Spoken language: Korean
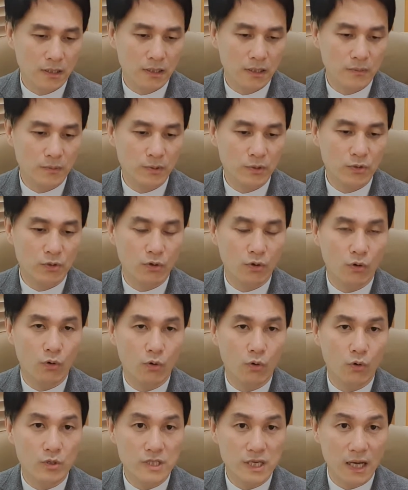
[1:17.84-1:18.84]
이미도
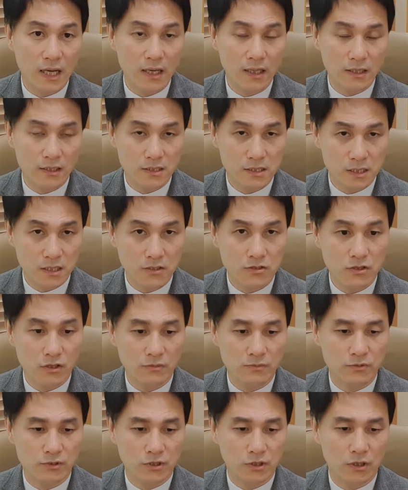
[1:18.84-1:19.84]
5장
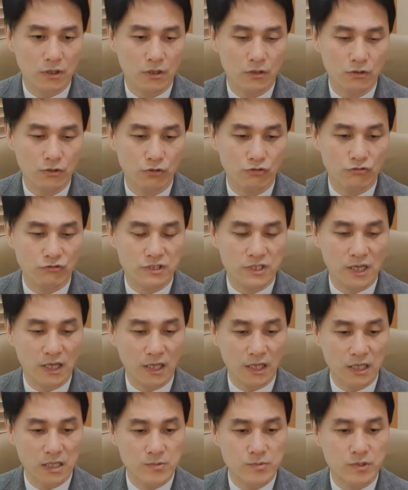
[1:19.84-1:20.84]
7절부터 또
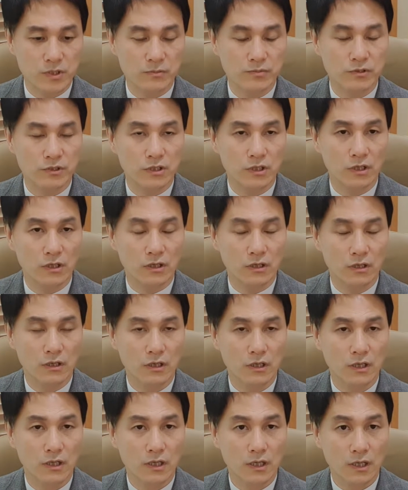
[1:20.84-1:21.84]
6장 20절부터
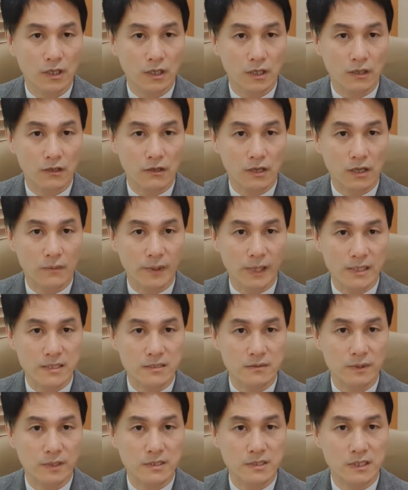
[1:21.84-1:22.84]
이렇게
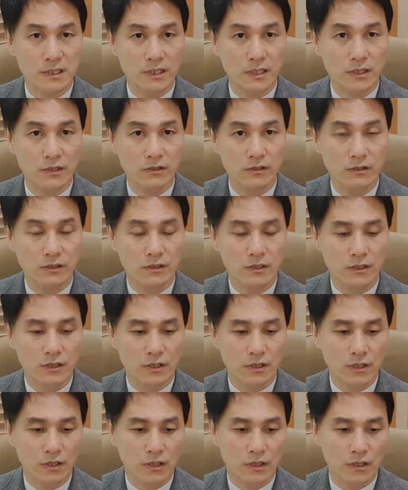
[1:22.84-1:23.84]
말씀했잖아요.
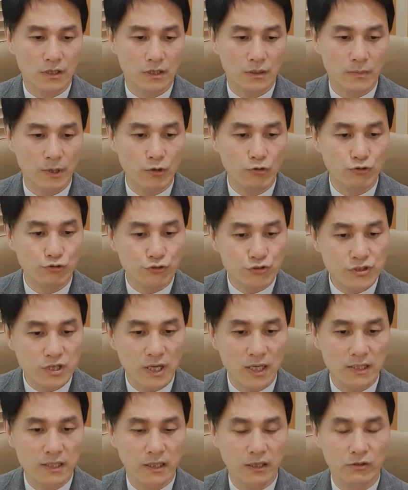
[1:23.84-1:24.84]
아, 매우
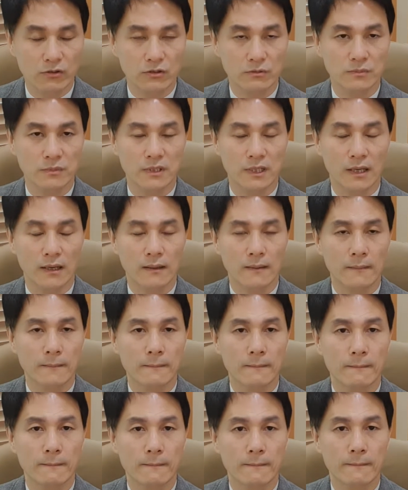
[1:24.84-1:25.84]
유사한 내용입니다.
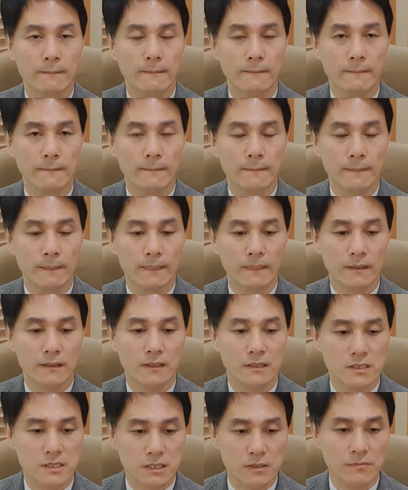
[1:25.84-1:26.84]

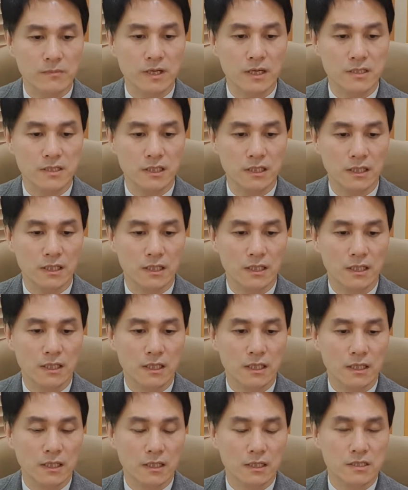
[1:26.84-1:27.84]
지금까지
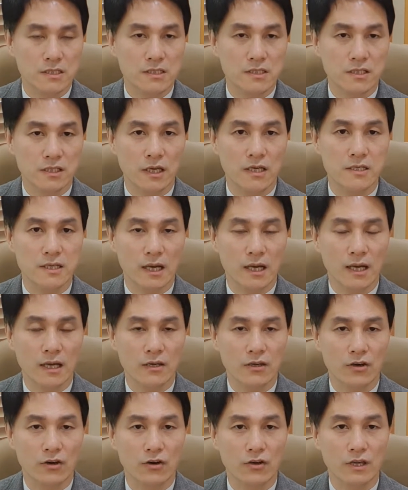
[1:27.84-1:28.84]

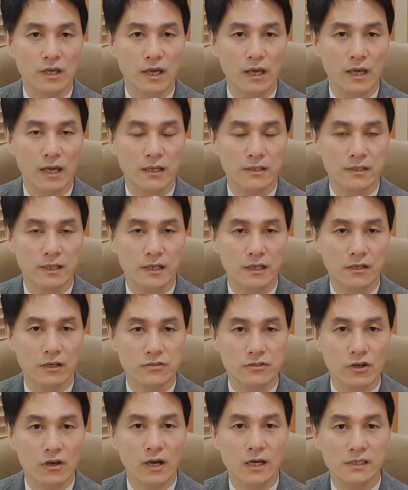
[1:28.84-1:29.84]
지혜자가 경계해야 될
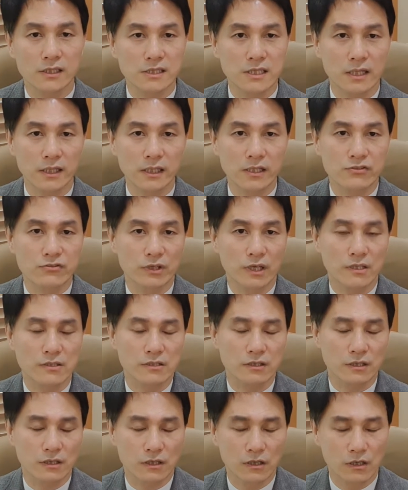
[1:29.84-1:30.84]
여섯 가지 사례
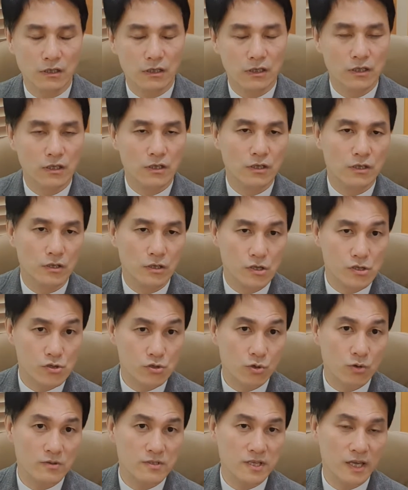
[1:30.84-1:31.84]
중에서
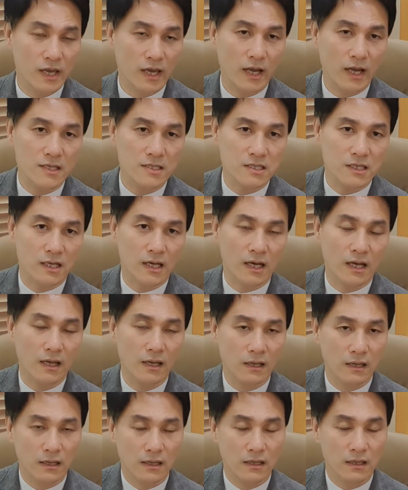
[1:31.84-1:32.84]
총 세
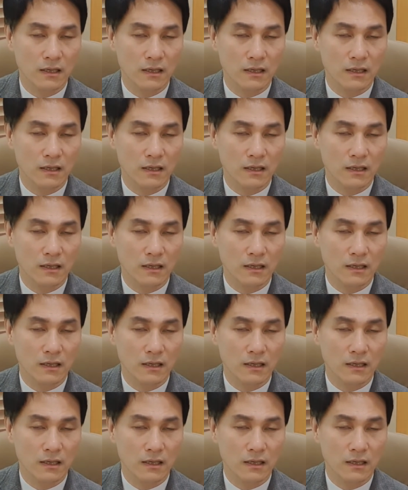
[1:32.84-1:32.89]
가지가